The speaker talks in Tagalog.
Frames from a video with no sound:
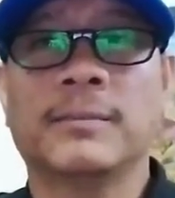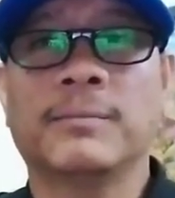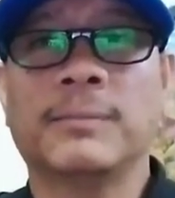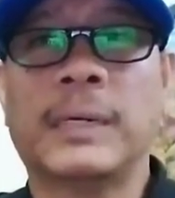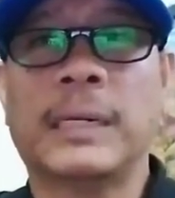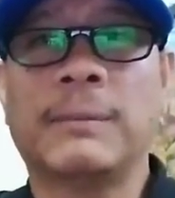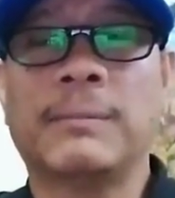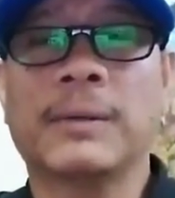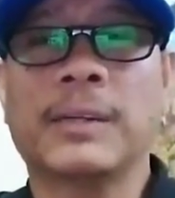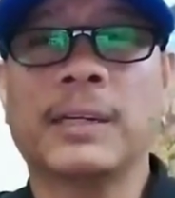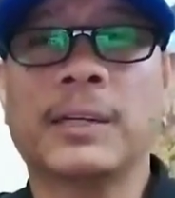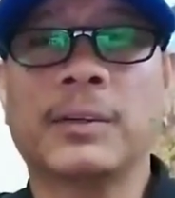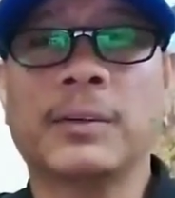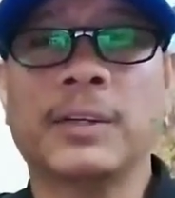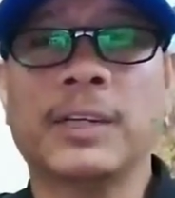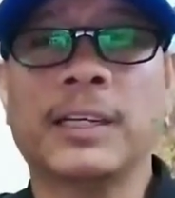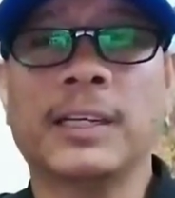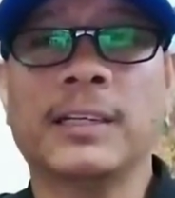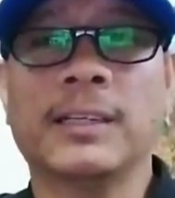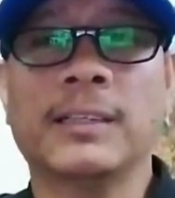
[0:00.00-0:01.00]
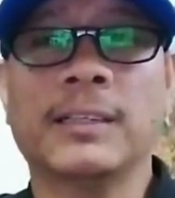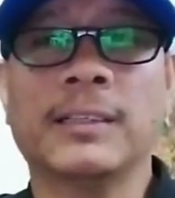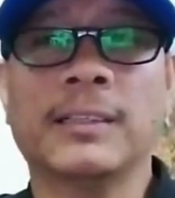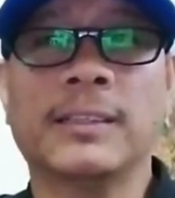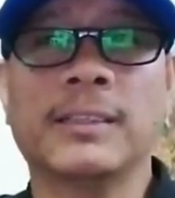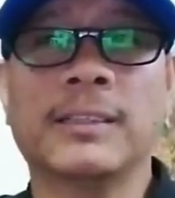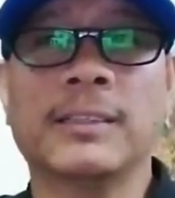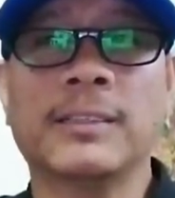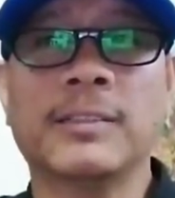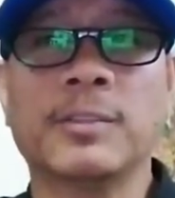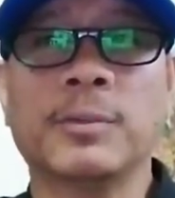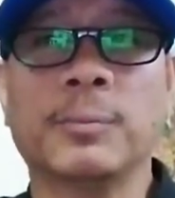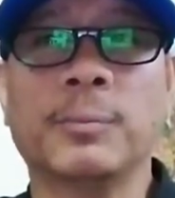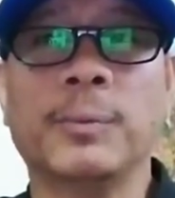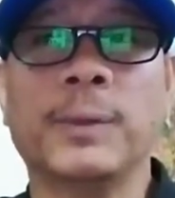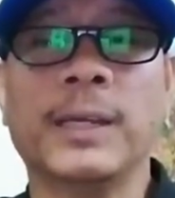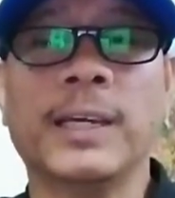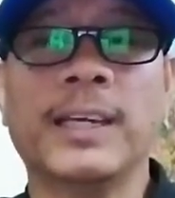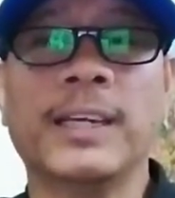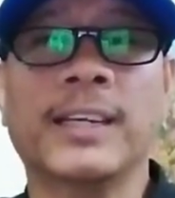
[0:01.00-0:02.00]
Para magkaroon ng
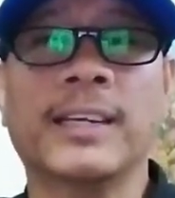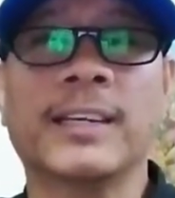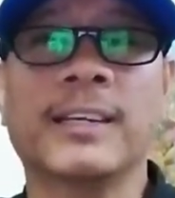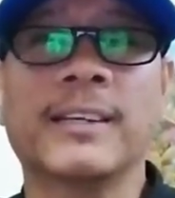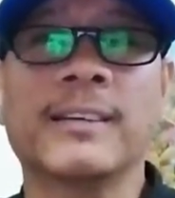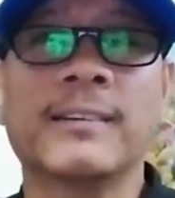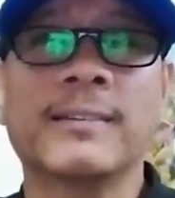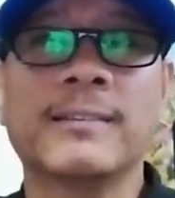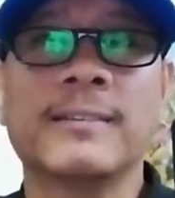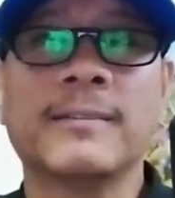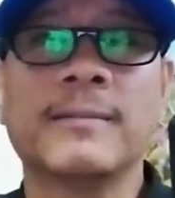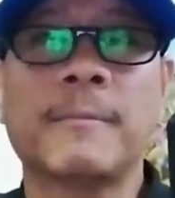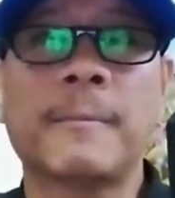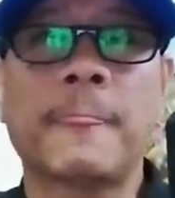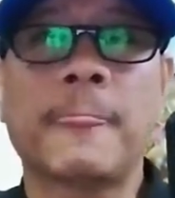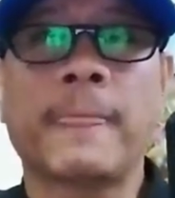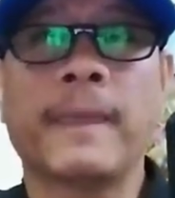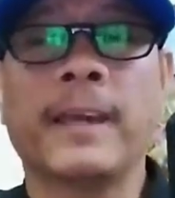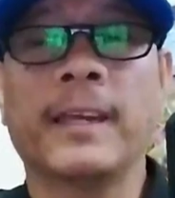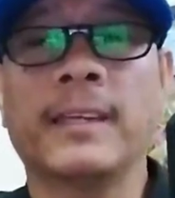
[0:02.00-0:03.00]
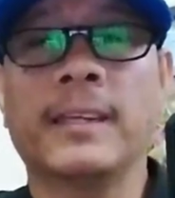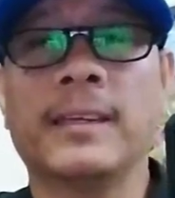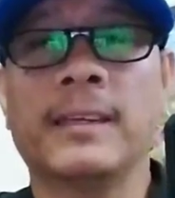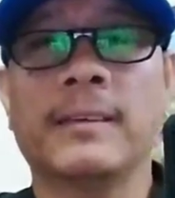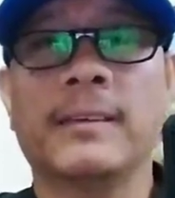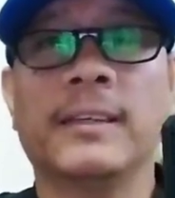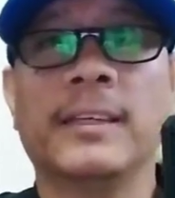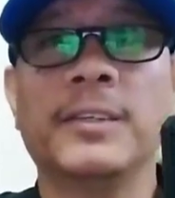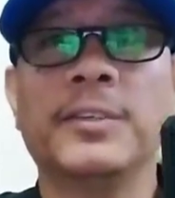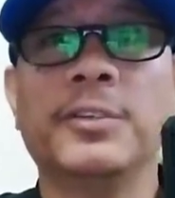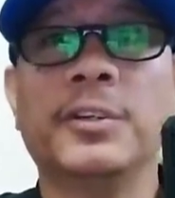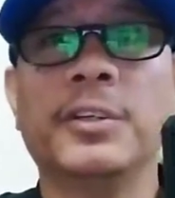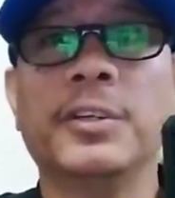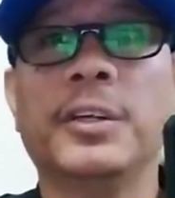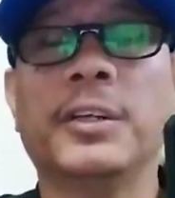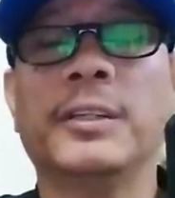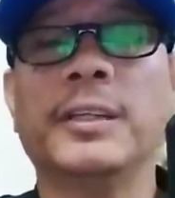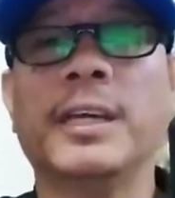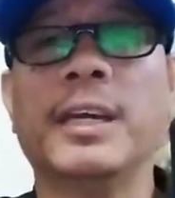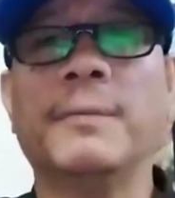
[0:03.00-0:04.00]
supling. And enjoy
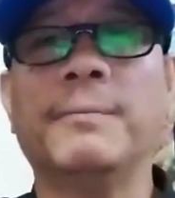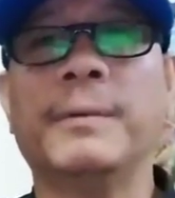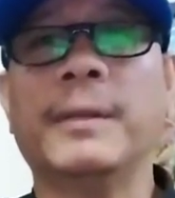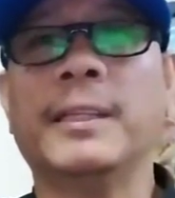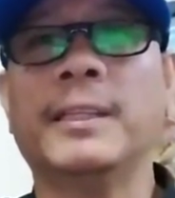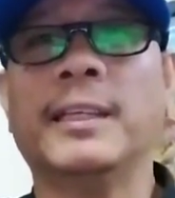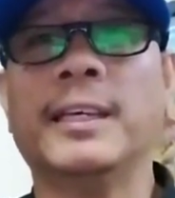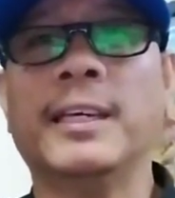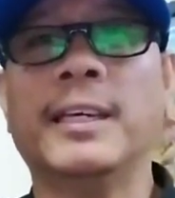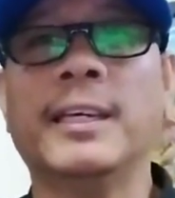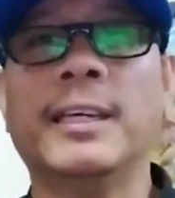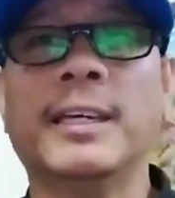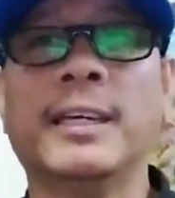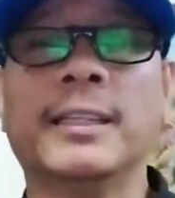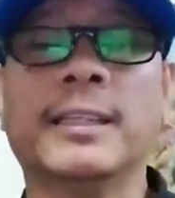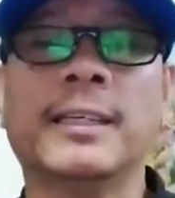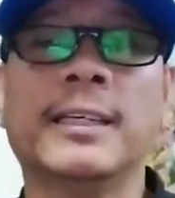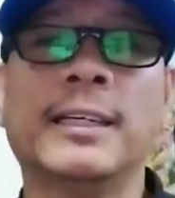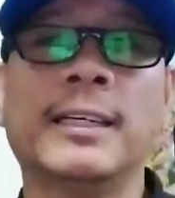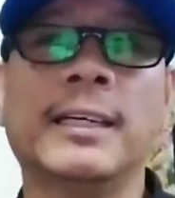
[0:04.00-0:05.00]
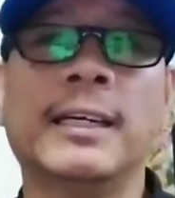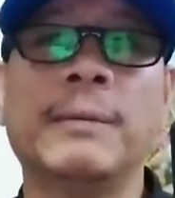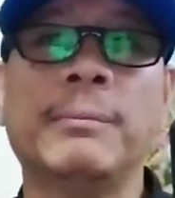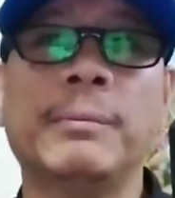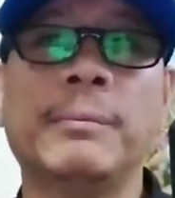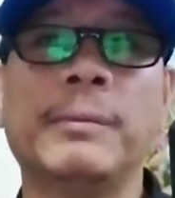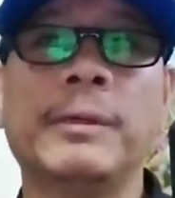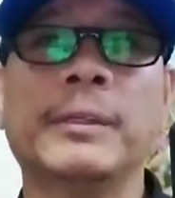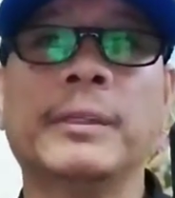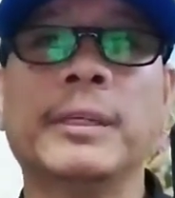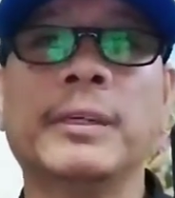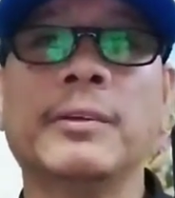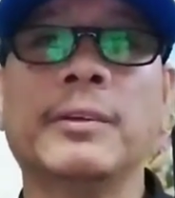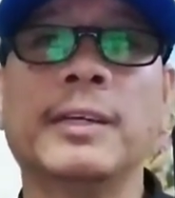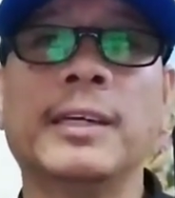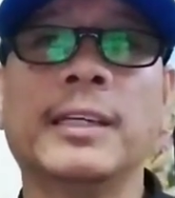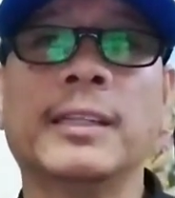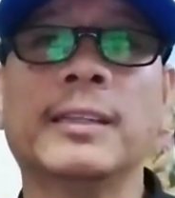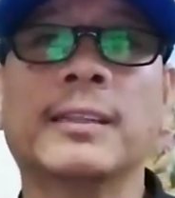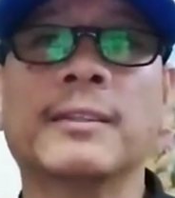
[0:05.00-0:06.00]
your day, pretty. At uh, happy birthday
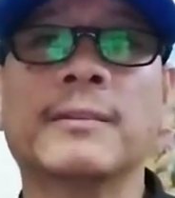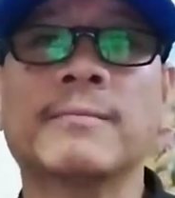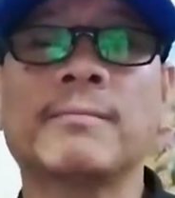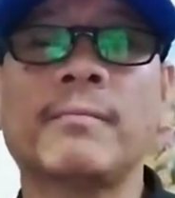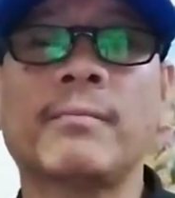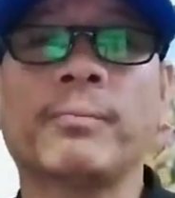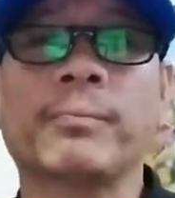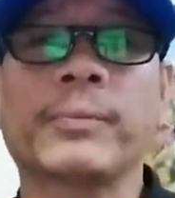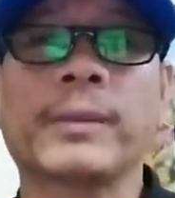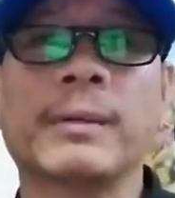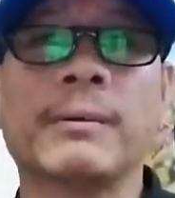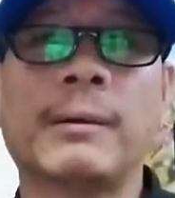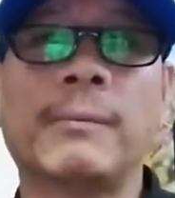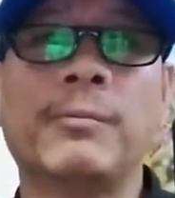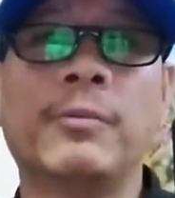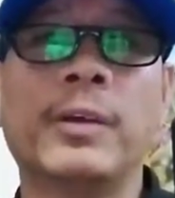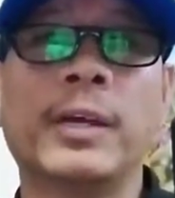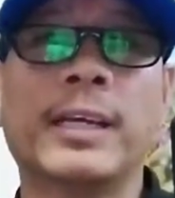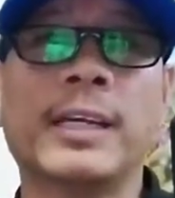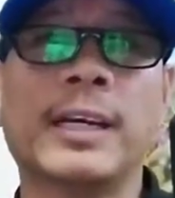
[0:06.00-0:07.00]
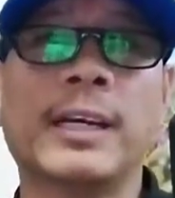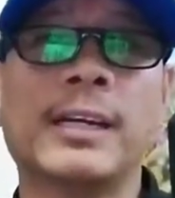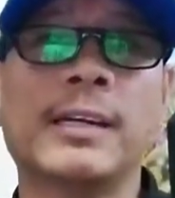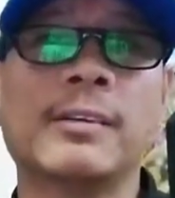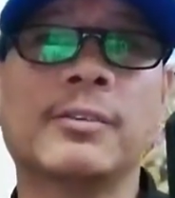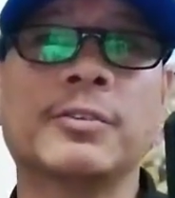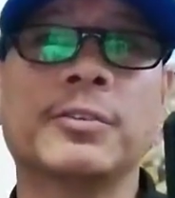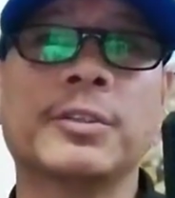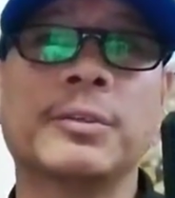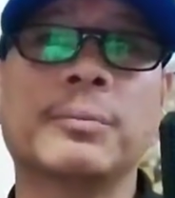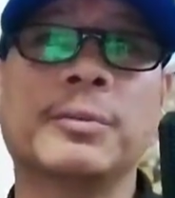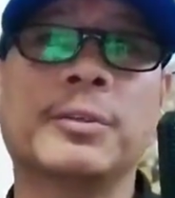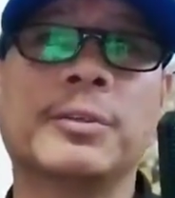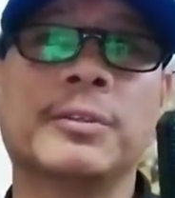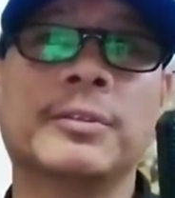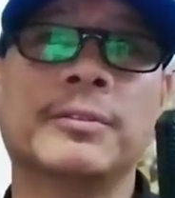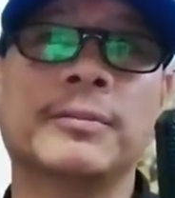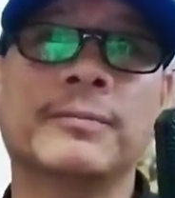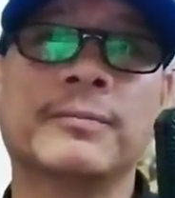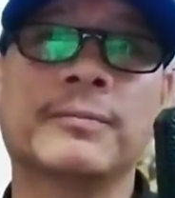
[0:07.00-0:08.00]
ulit. Mabuhay kang ang gusto mo.
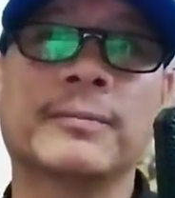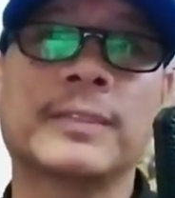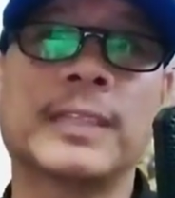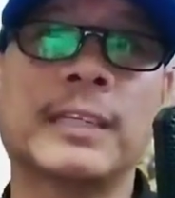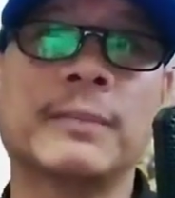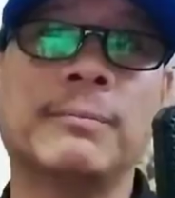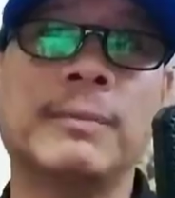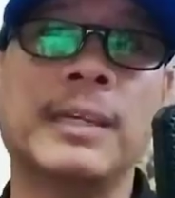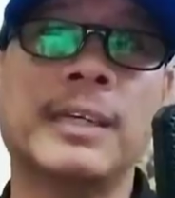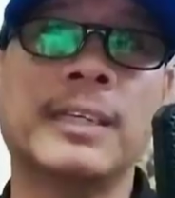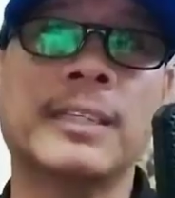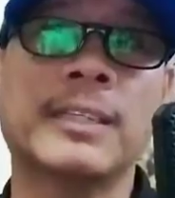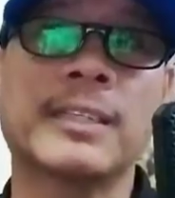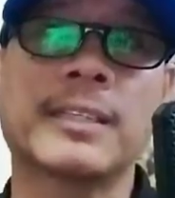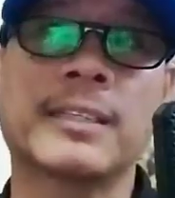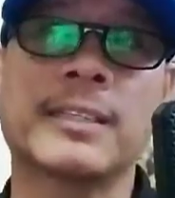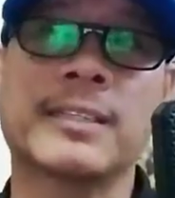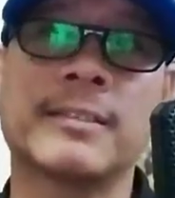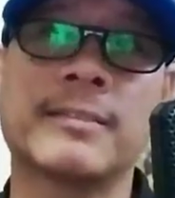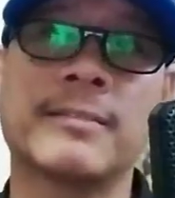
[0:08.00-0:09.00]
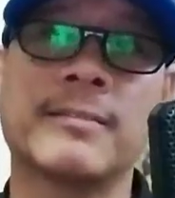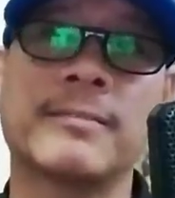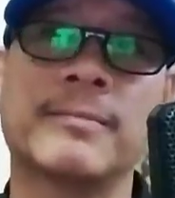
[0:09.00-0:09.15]
God bless.